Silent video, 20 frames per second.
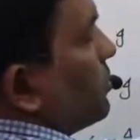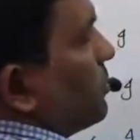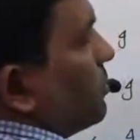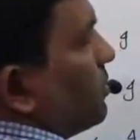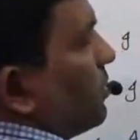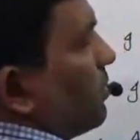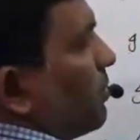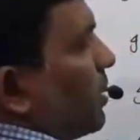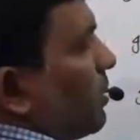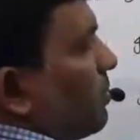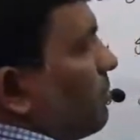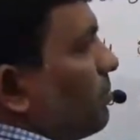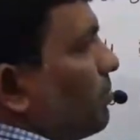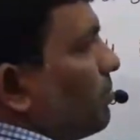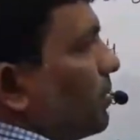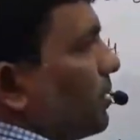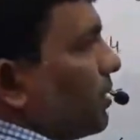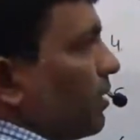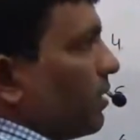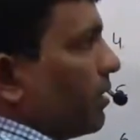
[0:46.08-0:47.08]
के बारे में
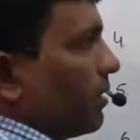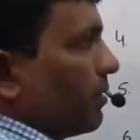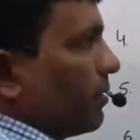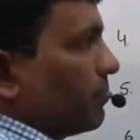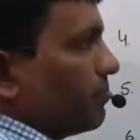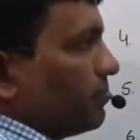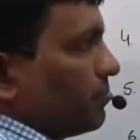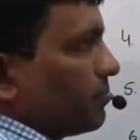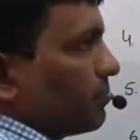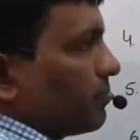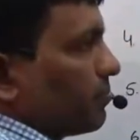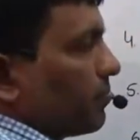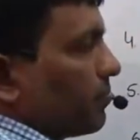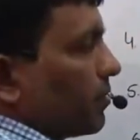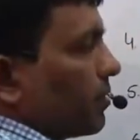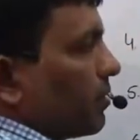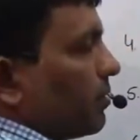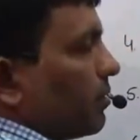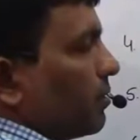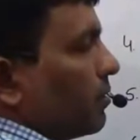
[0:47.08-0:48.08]
बता रहा है
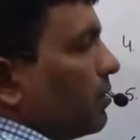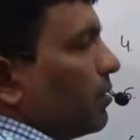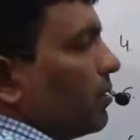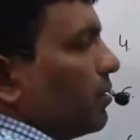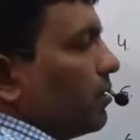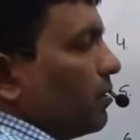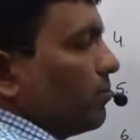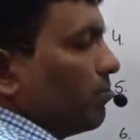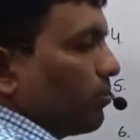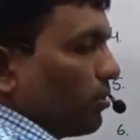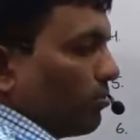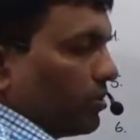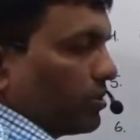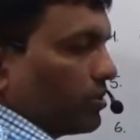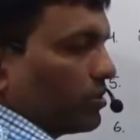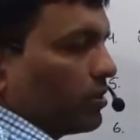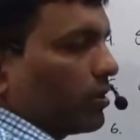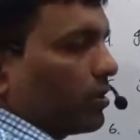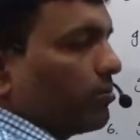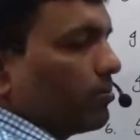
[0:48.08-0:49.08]

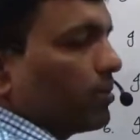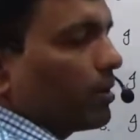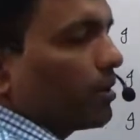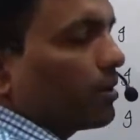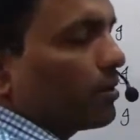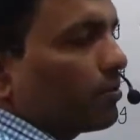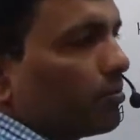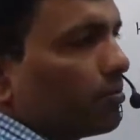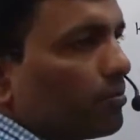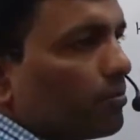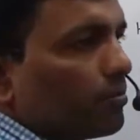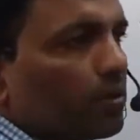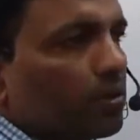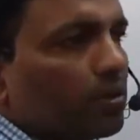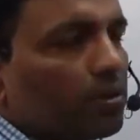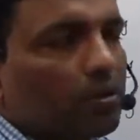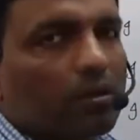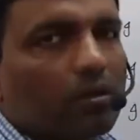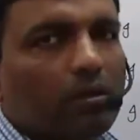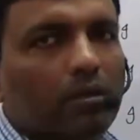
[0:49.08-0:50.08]
प्रोफेशन का मतलब
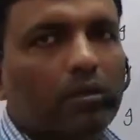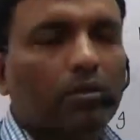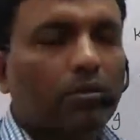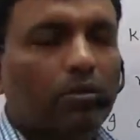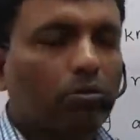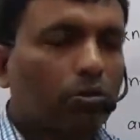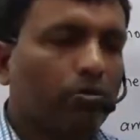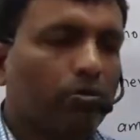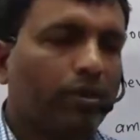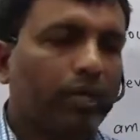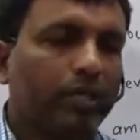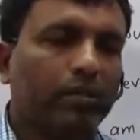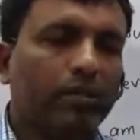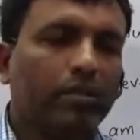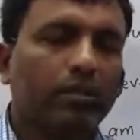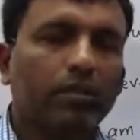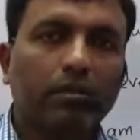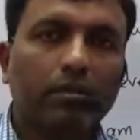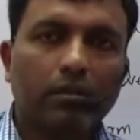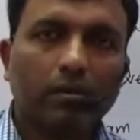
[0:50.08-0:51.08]
कोई
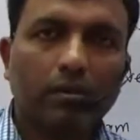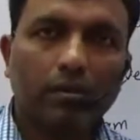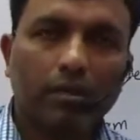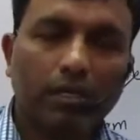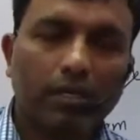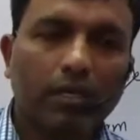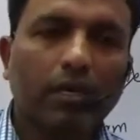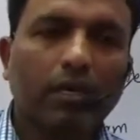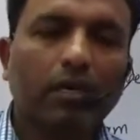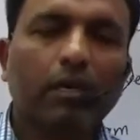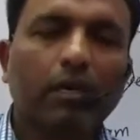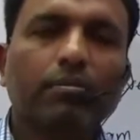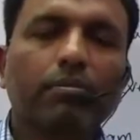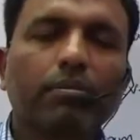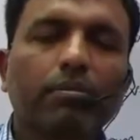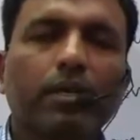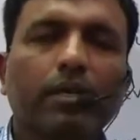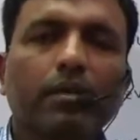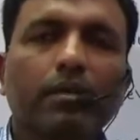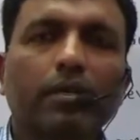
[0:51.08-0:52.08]
व्यक्ति क्या काम
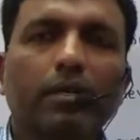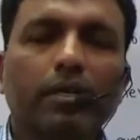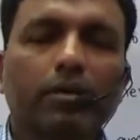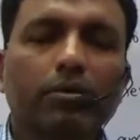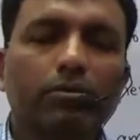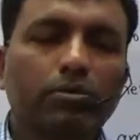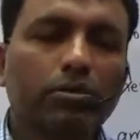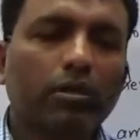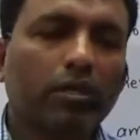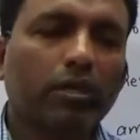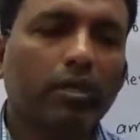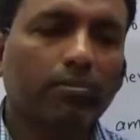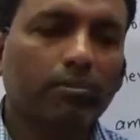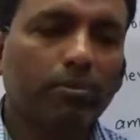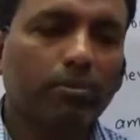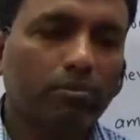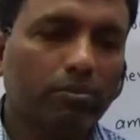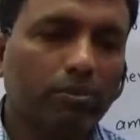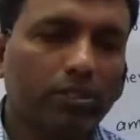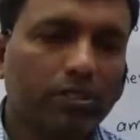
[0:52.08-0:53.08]
करता है उसका क्या
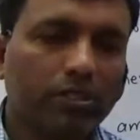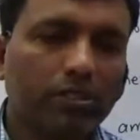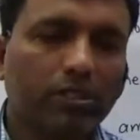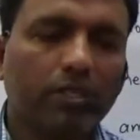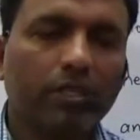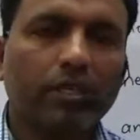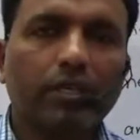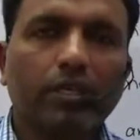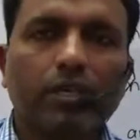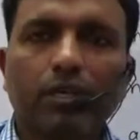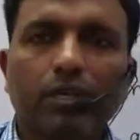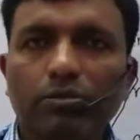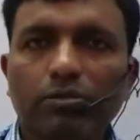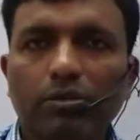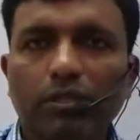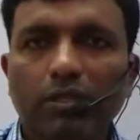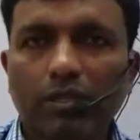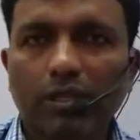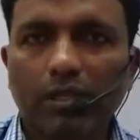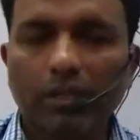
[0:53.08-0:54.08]
प्रोफेशन है क्या
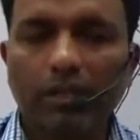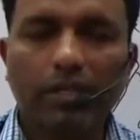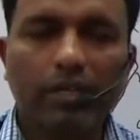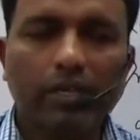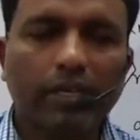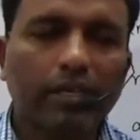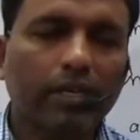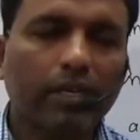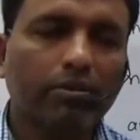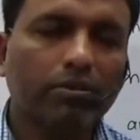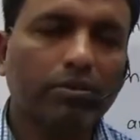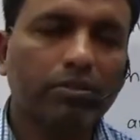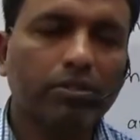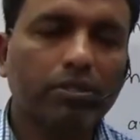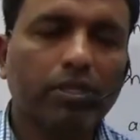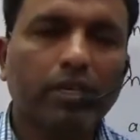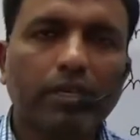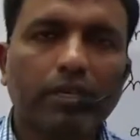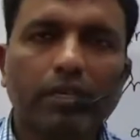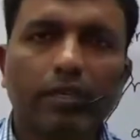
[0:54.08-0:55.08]
उसका धंधा है क्या
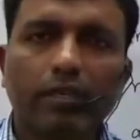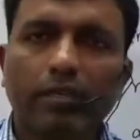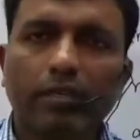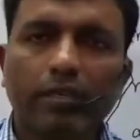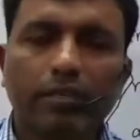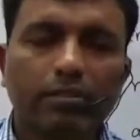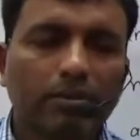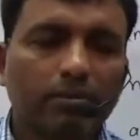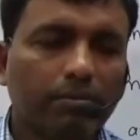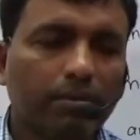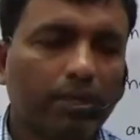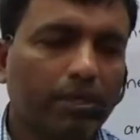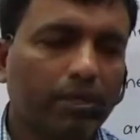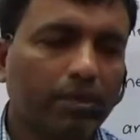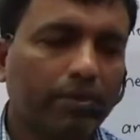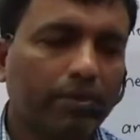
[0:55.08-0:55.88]
व्यवसाय है ये सब बातें